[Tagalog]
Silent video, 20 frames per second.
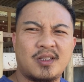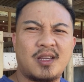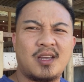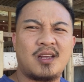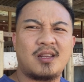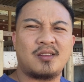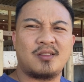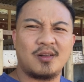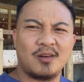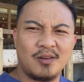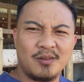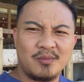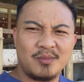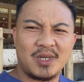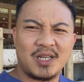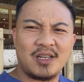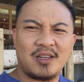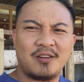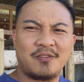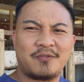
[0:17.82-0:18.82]
Hello
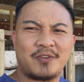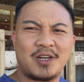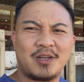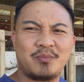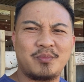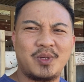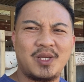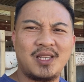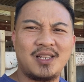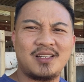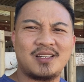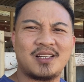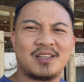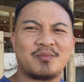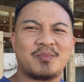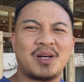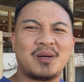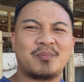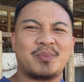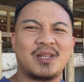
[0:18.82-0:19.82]
mga ka-farm bill!
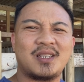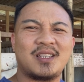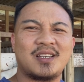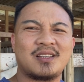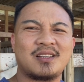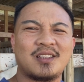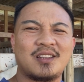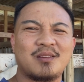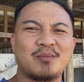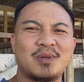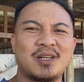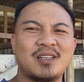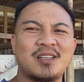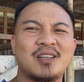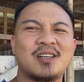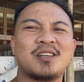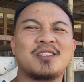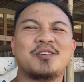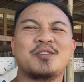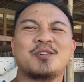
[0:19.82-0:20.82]
Nagbabalik na naman
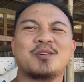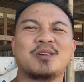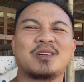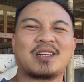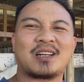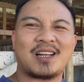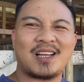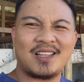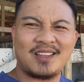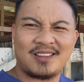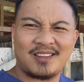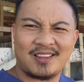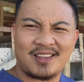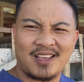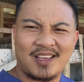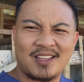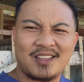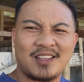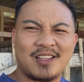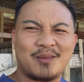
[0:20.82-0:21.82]
ang yung Radtech
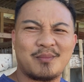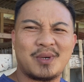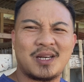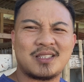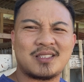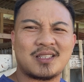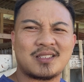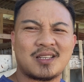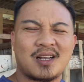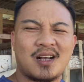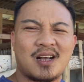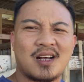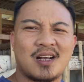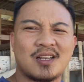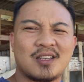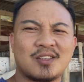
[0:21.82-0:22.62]
na magsasaka.